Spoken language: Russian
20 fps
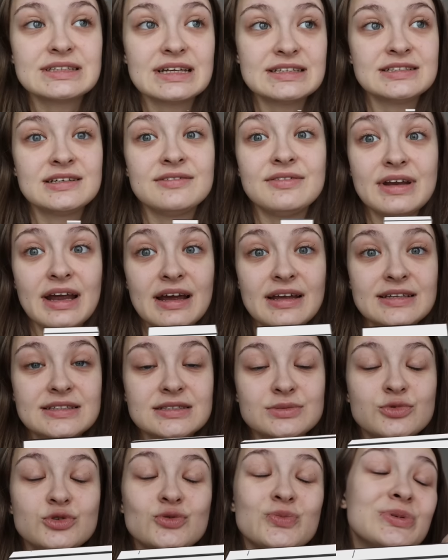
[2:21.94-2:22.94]
Кстати говоря, не
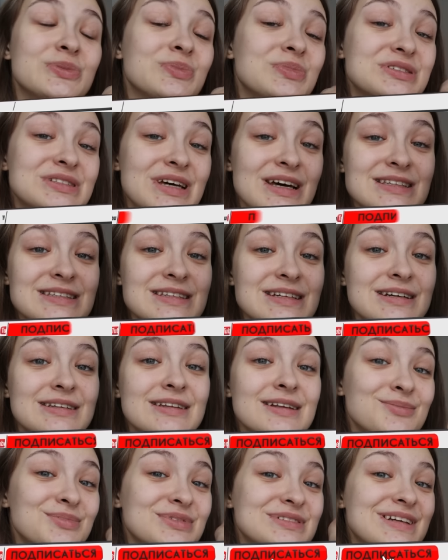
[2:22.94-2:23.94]
забудь подписаться на
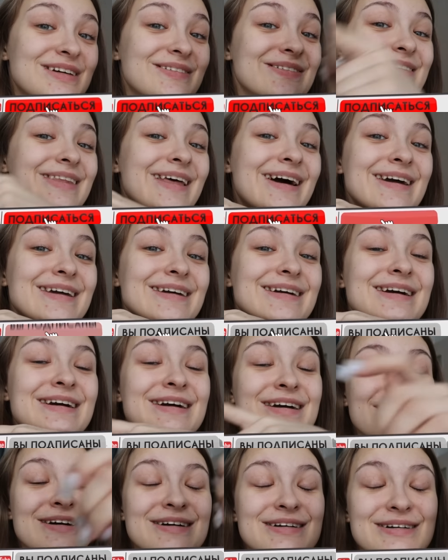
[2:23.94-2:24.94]
канал, поставить лайк,
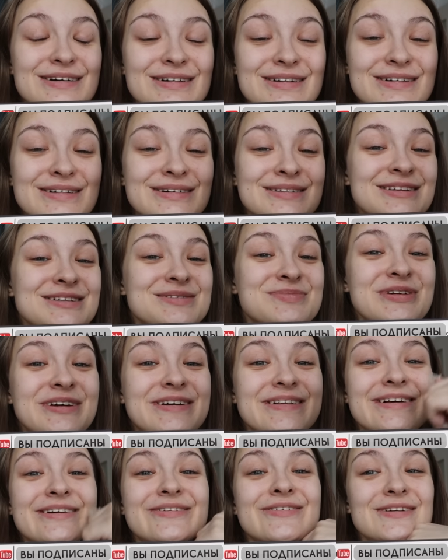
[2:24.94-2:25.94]
э, нажми
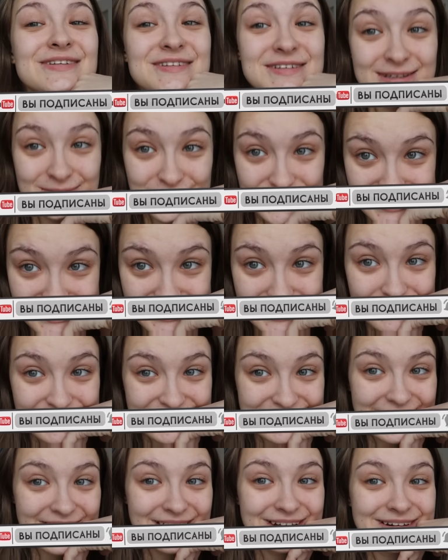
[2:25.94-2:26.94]
колокольчик, напиши в
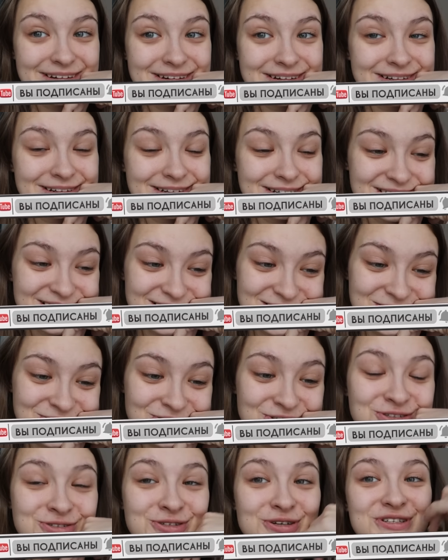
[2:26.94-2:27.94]
комментариях, э,
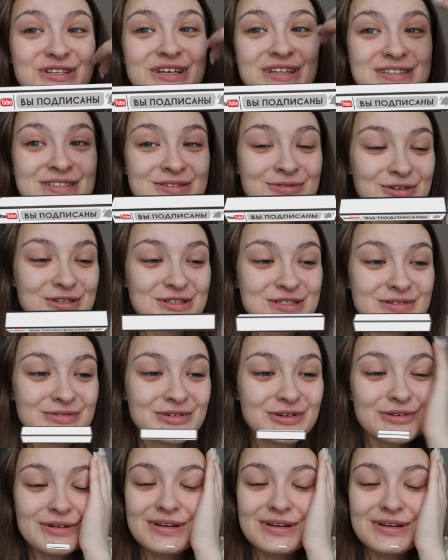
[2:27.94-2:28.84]
что ждешь от сегодняшнего